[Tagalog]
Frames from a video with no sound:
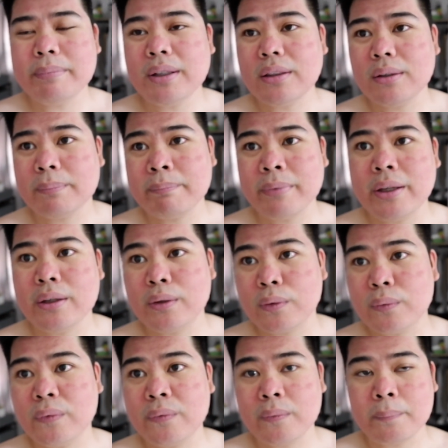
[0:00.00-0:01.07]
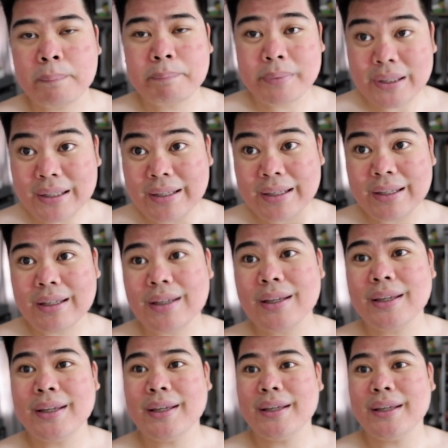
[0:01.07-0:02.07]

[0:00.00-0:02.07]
bit of micro peeling.